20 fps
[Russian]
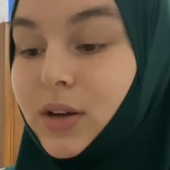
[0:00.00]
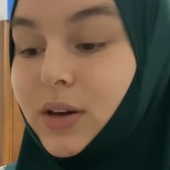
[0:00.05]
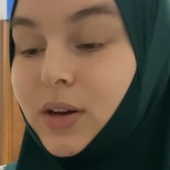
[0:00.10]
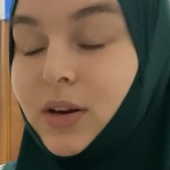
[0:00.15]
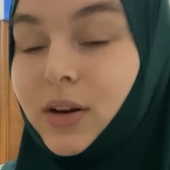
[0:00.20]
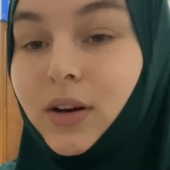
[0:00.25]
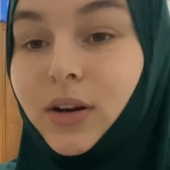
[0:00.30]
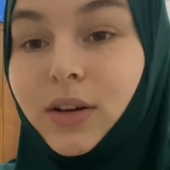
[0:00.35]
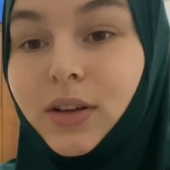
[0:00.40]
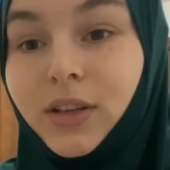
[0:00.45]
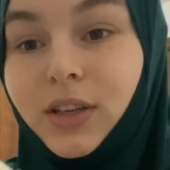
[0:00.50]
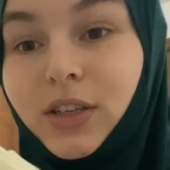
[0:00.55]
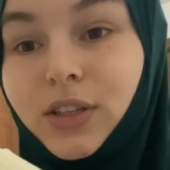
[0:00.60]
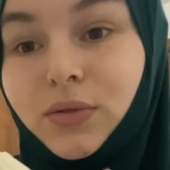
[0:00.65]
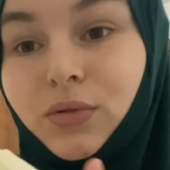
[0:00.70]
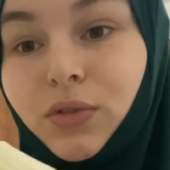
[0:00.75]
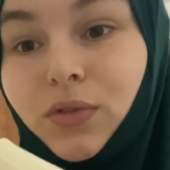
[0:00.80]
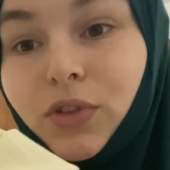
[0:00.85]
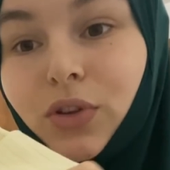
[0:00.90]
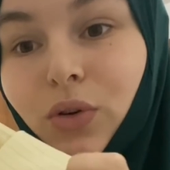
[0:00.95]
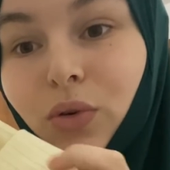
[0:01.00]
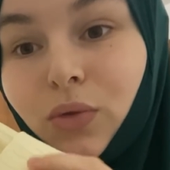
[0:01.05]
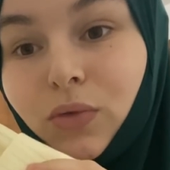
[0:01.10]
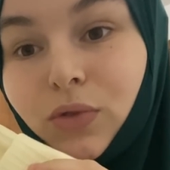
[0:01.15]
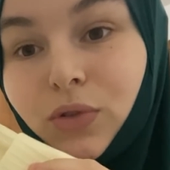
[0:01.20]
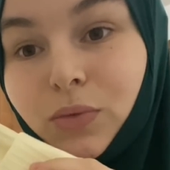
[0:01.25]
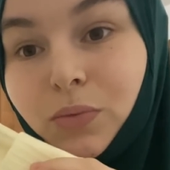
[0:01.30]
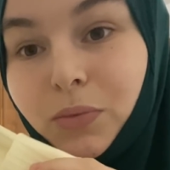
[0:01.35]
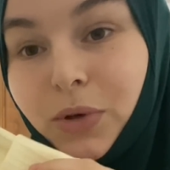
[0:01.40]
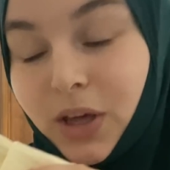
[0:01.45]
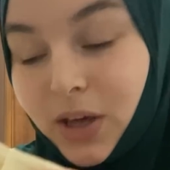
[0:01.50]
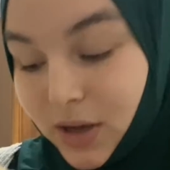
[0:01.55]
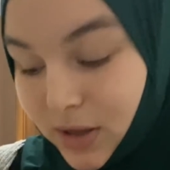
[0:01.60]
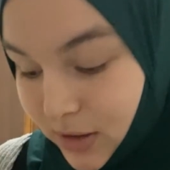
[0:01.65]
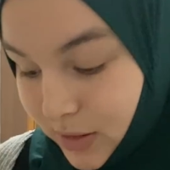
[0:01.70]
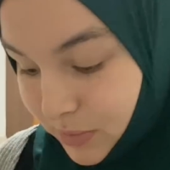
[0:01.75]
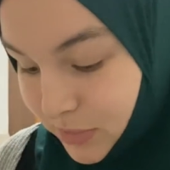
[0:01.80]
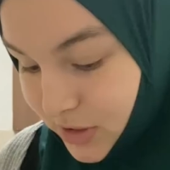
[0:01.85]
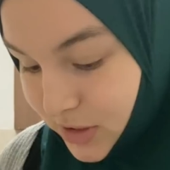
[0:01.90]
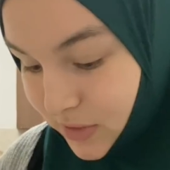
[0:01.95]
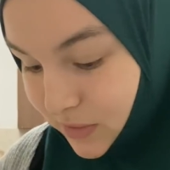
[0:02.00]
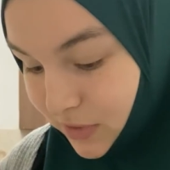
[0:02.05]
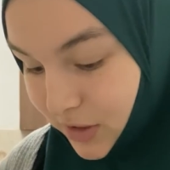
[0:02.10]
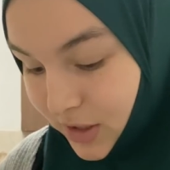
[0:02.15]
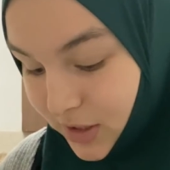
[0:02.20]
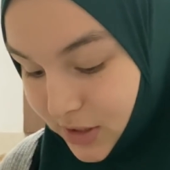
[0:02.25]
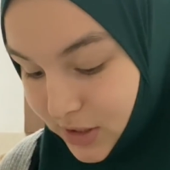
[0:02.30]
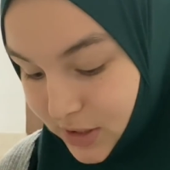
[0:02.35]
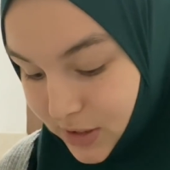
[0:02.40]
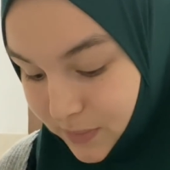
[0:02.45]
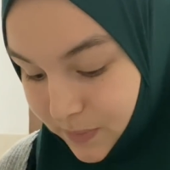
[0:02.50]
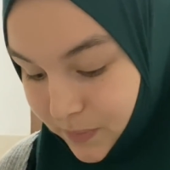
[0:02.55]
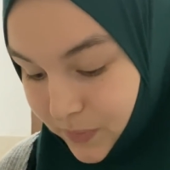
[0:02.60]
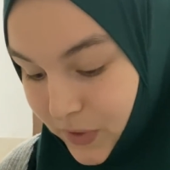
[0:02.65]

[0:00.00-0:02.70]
А, есть вот в таком вот белом цвете,